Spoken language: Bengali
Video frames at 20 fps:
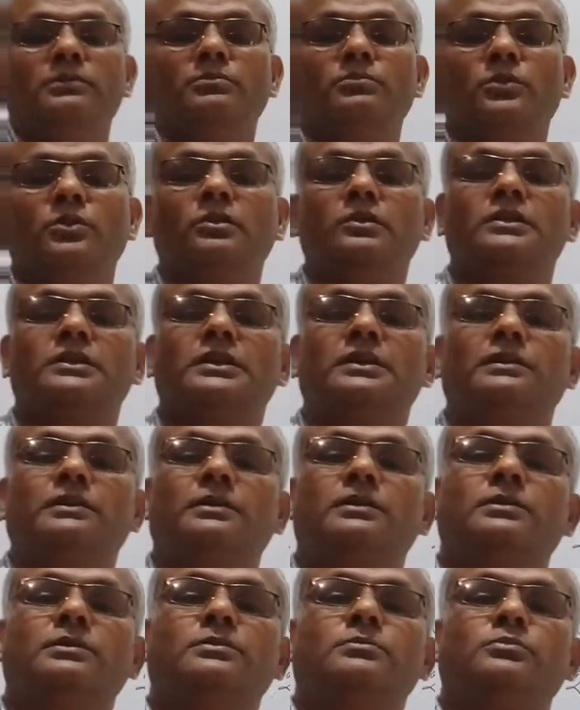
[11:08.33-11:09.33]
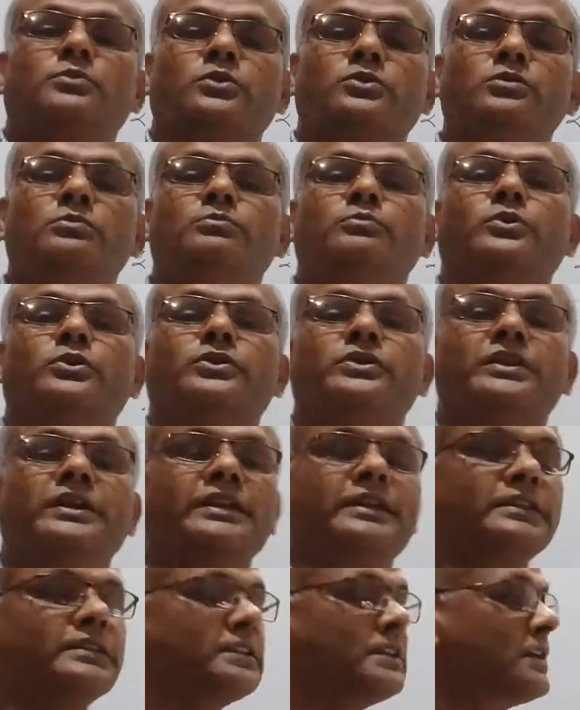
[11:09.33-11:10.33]
মুঘলদের প্রথম
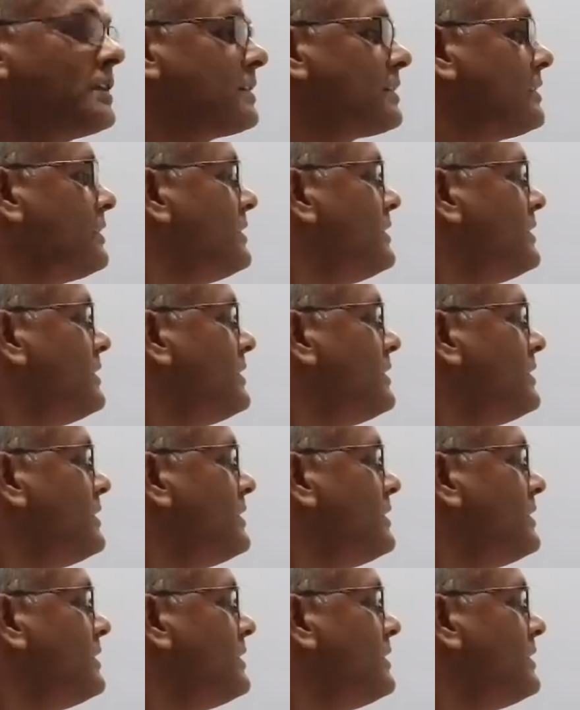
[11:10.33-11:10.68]
পর্যায়ের ইতিহাস